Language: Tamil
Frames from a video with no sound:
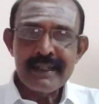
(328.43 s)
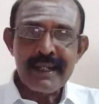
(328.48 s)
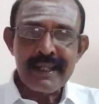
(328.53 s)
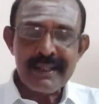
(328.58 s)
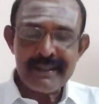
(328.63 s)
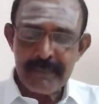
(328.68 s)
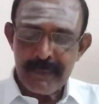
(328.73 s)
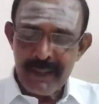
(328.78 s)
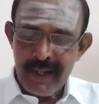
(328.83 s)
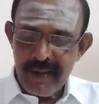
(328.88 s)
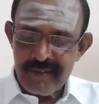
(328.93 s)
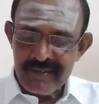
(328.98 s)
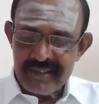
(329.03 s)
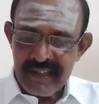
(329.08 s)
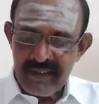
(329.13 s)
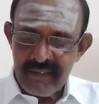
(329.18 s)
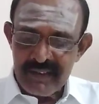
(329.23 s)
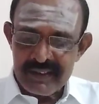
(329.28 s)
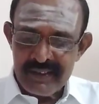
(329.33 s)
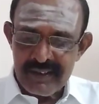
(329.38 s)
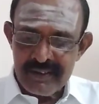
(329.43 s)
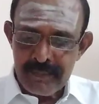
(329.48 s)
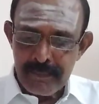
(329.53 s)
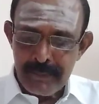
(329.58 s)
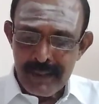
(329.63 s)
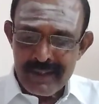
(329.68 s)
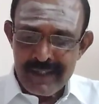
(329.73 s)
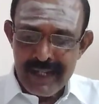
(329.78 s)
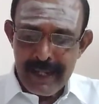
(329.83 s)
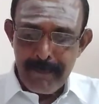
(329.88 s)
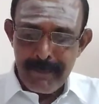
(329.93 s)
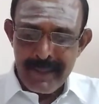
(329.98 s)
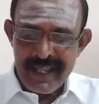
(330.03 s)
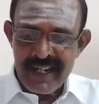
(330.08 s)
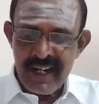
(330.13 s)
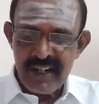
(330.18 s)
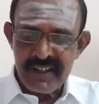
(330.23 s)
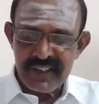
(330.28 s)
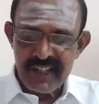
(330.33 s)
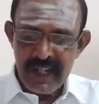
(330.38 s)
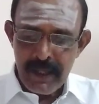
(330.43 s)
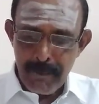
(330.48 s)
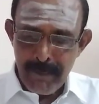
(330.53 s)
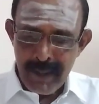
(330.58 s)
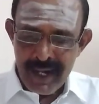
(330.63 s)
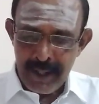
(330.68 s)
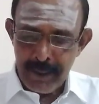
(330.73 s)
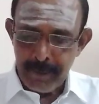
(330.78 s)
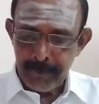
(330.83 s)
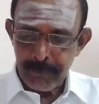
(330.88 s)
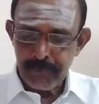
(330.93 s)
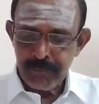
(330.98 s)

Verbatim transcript: ரிஷபராசிக்கு வந்து மதுரை மீனாட்சி அம்மன்